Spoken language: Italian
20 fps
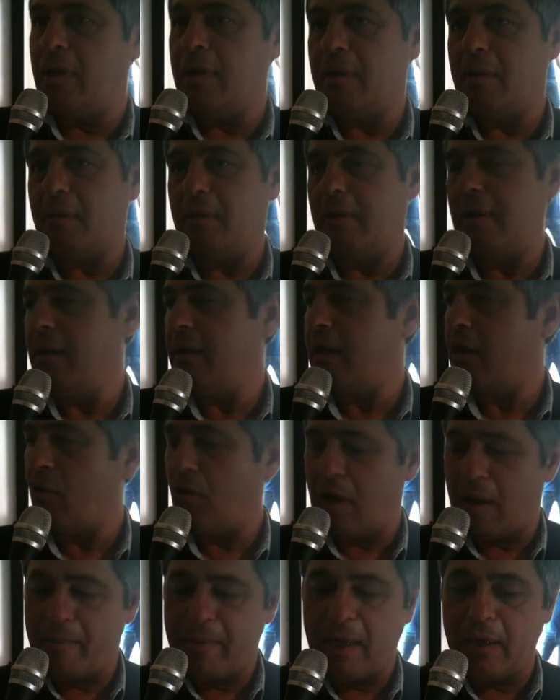In, il
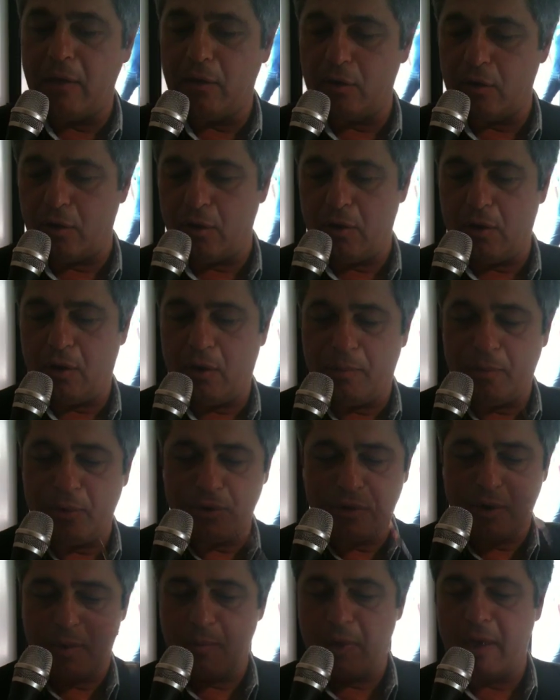regolamento, lo
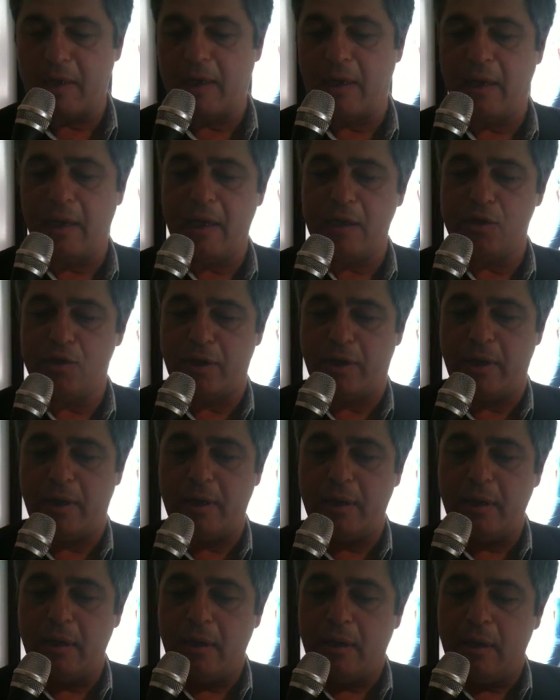possiamo anche
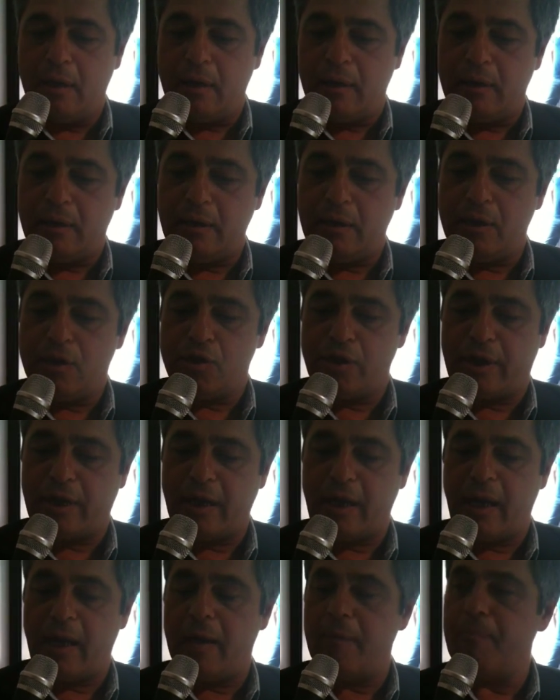leggere, dice
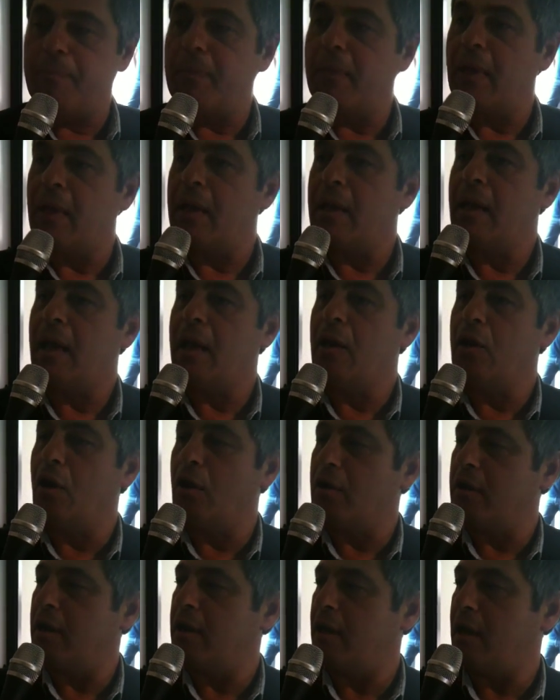che
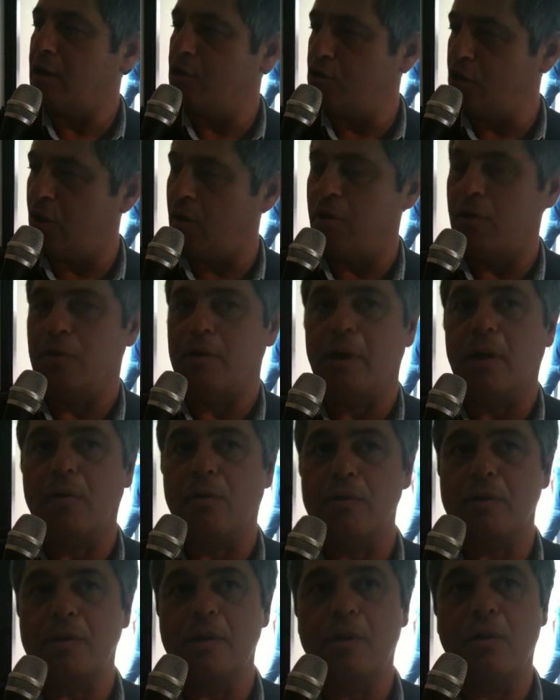nell'ordine del giorno del
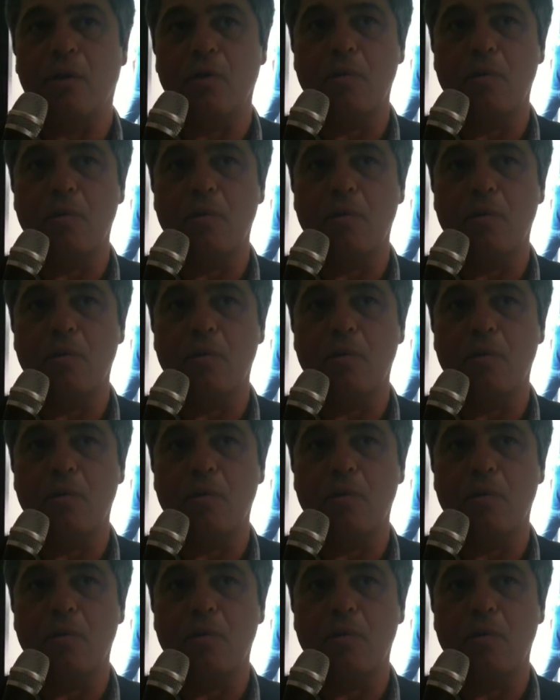Consiglio